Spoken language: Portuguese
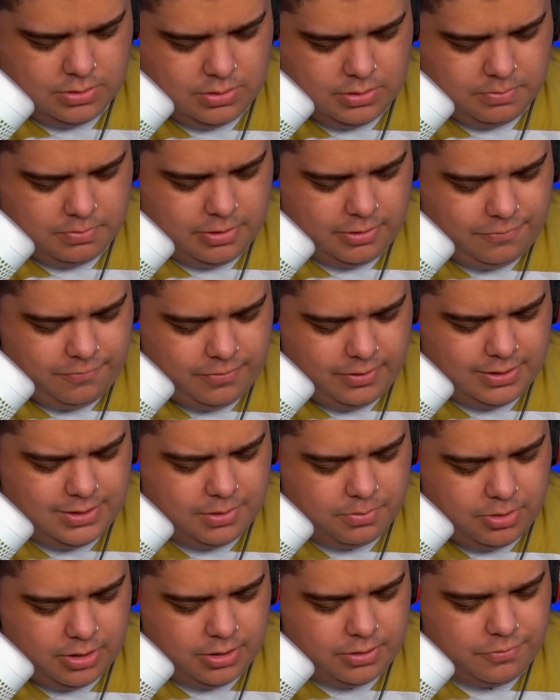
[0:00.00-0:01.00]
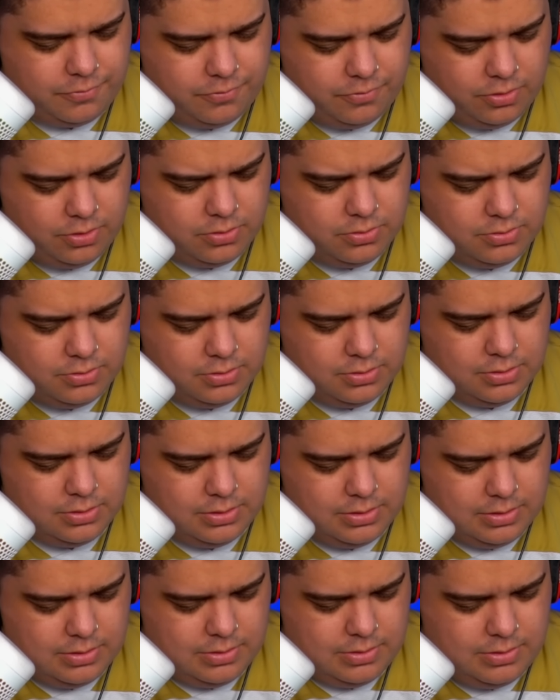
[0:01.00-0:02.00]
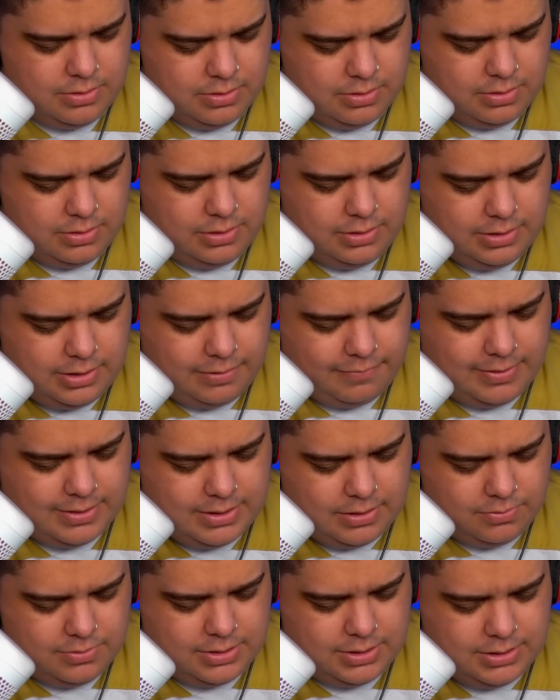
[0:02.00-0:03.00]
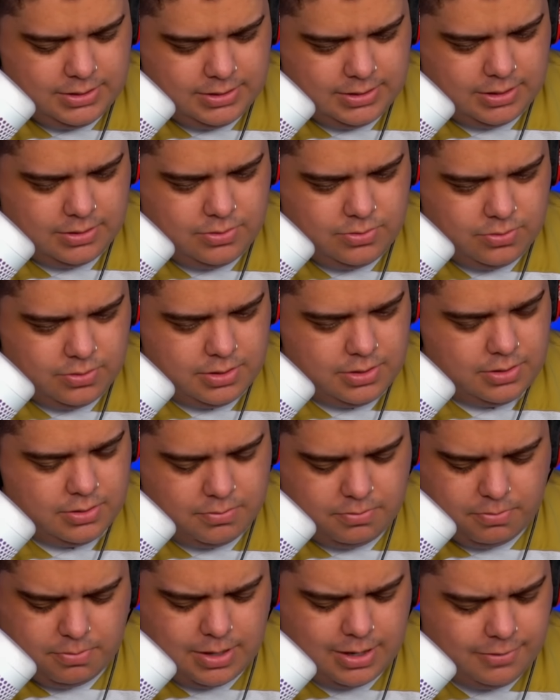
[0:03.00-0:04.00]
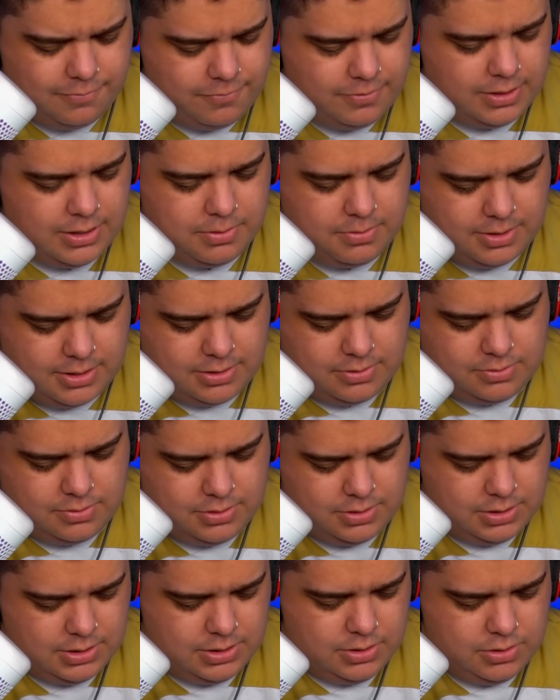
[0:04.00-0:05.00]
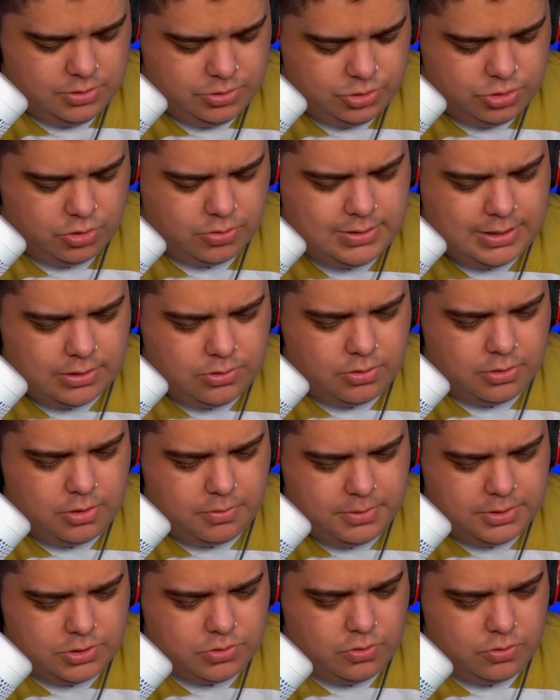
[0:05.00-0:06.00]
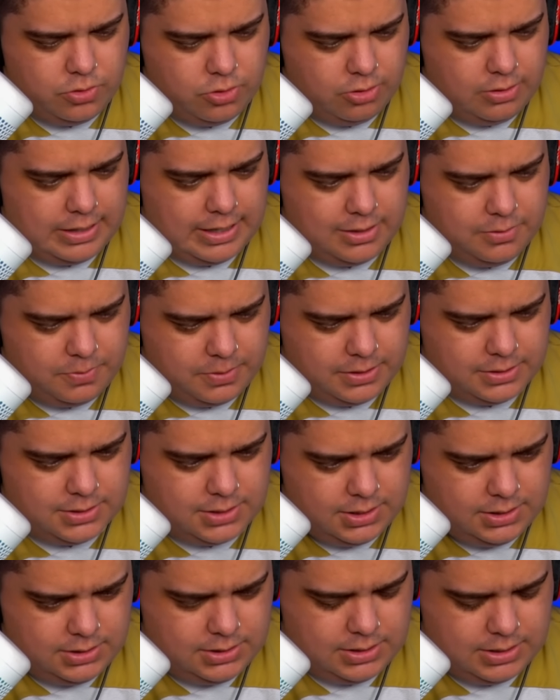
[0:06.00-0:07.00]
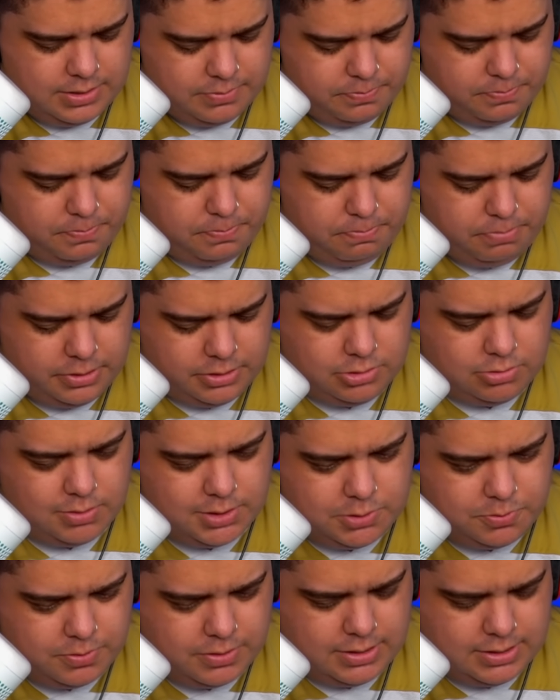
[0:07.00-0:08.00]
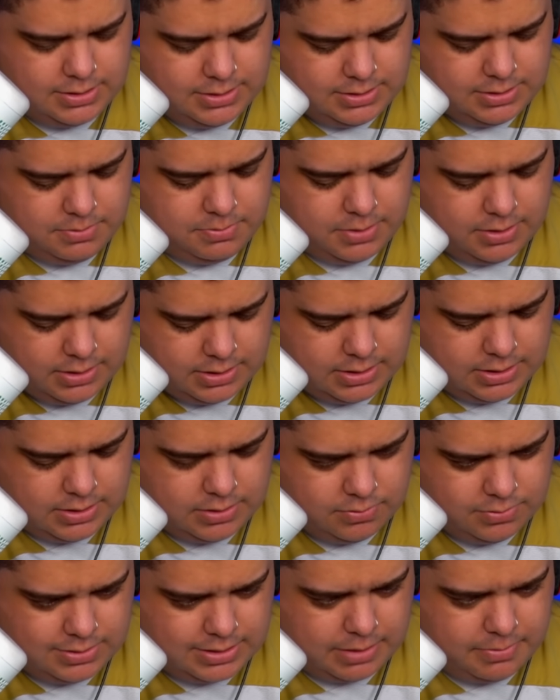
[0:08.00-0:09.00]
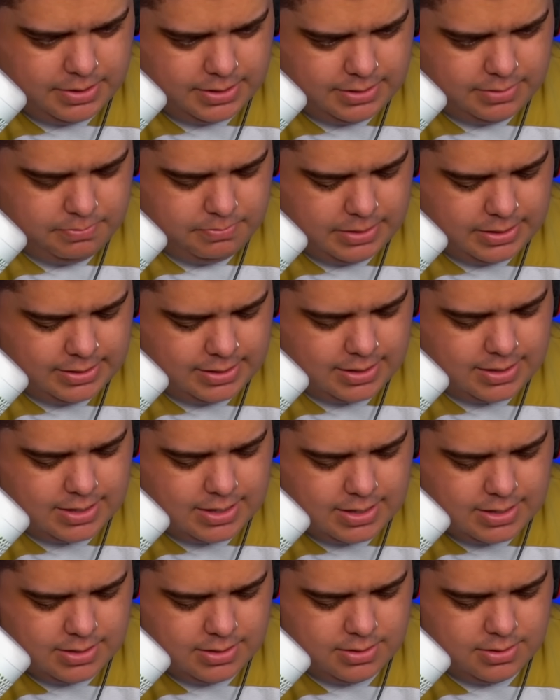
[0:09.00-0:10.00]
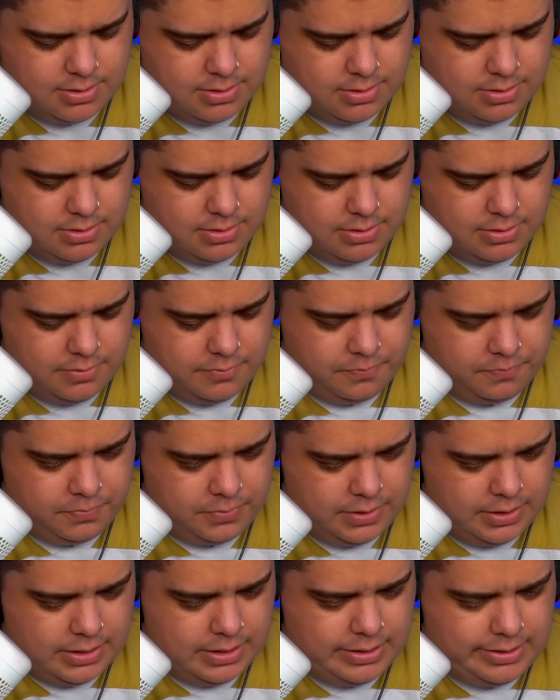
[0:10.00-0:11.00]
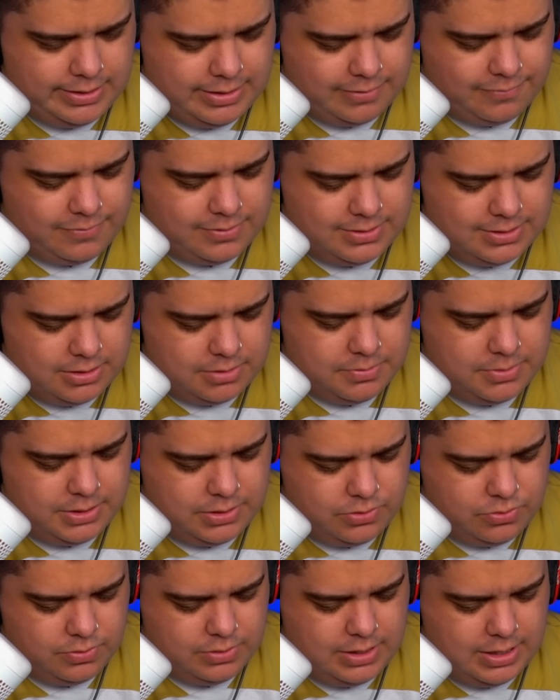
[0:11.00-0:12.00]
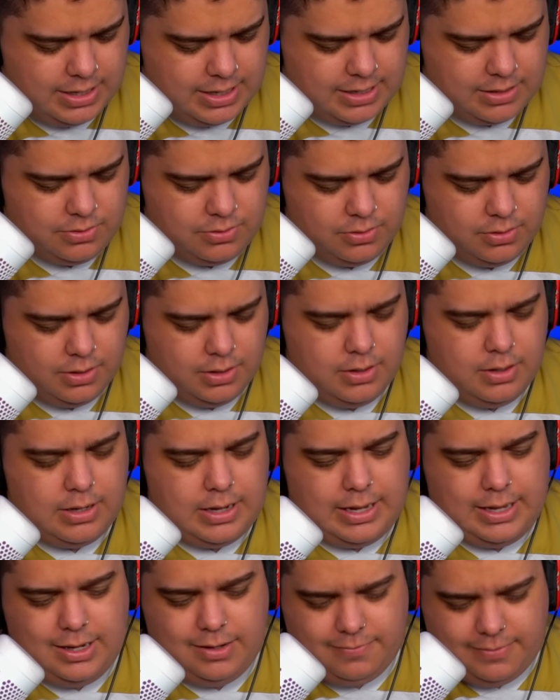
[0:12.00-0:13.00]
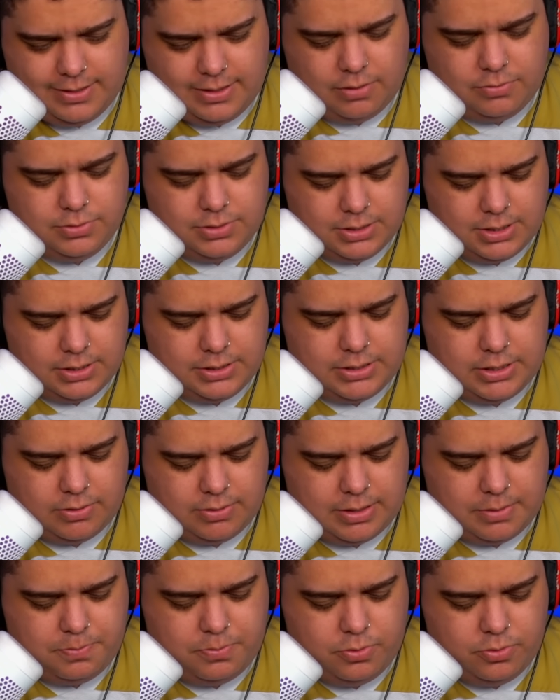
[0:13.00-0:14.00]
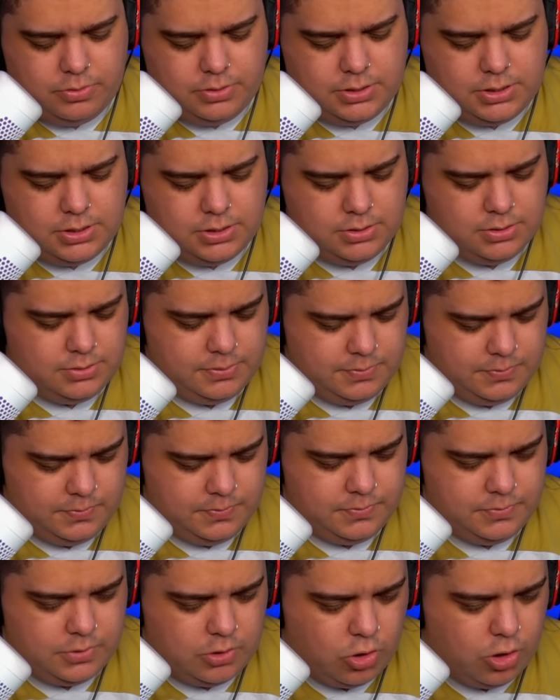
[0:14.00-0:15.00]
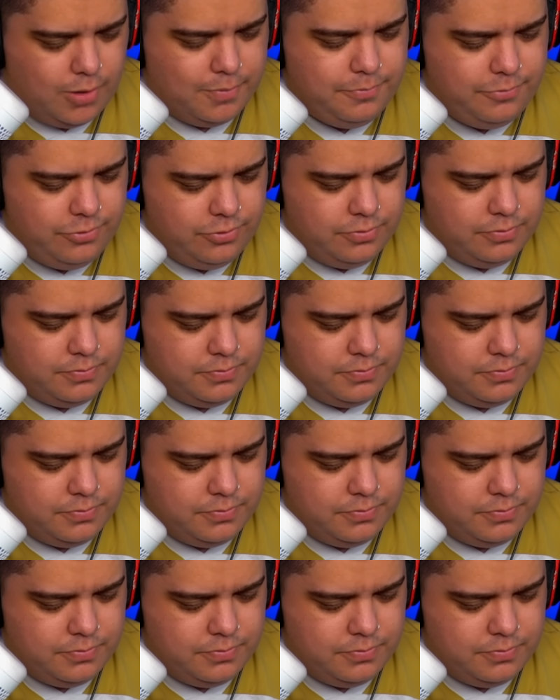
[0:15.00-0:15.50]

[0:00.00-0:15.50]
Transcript: Perfeita a bola de fogo. E vai dar um daninho na torre. Maravilha, mano. O jogo tá totalmente controlado pra gente, né? Principalmente porque esse mano aqui não sabe me atacar. Ele tá fazendo meio que tudo errado. Ele vai dar um giganteão na ponte, óbvio.